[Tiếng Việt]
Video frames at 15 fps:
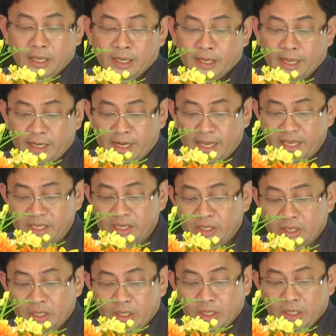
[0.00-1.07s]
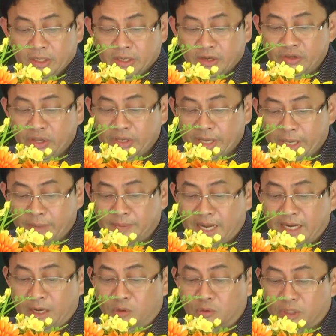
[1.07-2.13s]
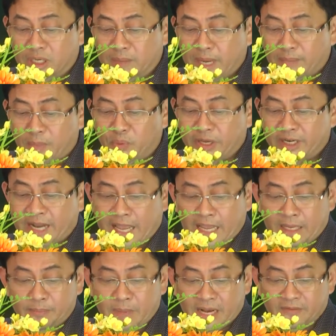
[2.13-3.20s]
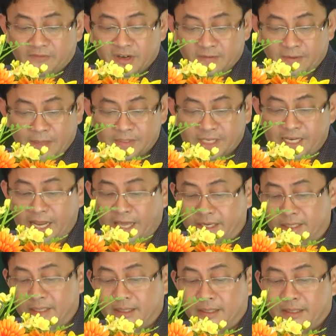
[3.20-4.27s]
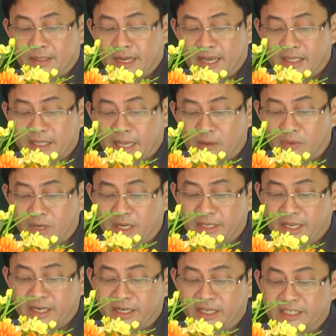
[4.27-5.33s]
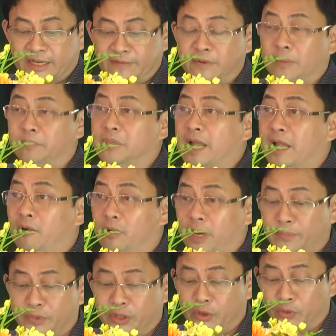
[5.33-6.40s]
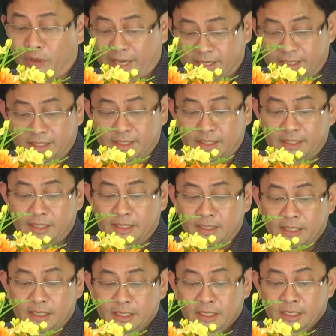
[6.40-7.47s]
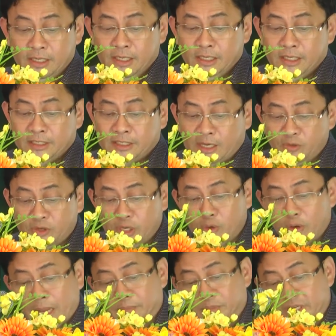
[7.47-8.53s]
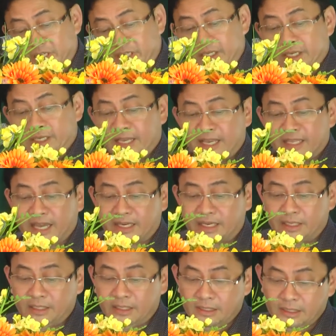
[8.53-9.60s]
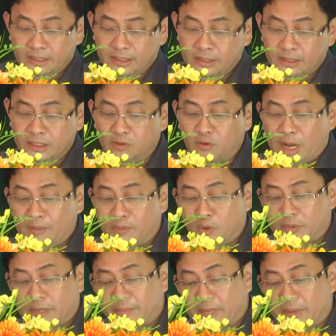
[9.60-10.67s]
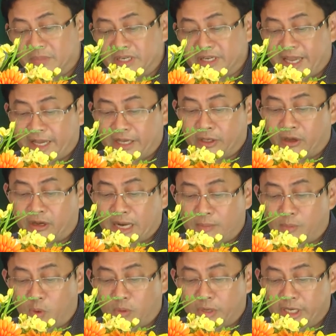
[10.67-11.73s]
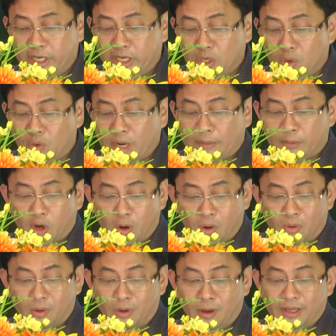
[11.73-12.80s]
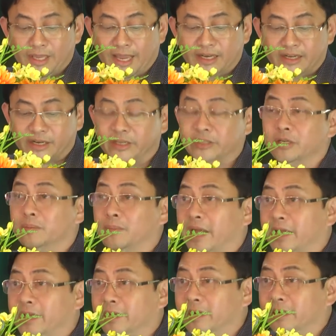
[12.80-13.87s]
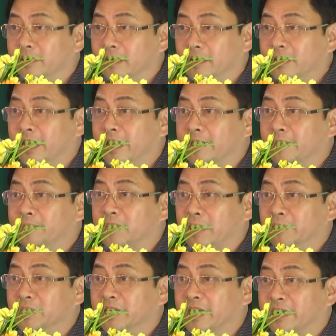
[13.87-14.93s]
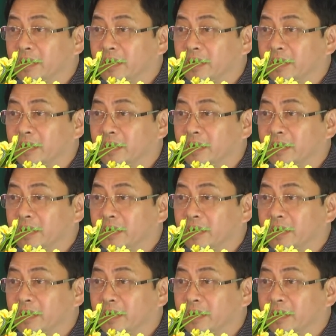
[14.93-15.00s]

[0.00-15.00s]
Ngày nay những doanh nghiệp đã đầu tư máy móc hiện đại bằng phương pháp sấy lạnh đã tạo nên giá trị sản phẩm cao gấp nhiều lần 6 kg tươi giá thành chưa quá 150 ngàn cho ra 1 kg khô có giá trị thương mại trên đến 280 ngàn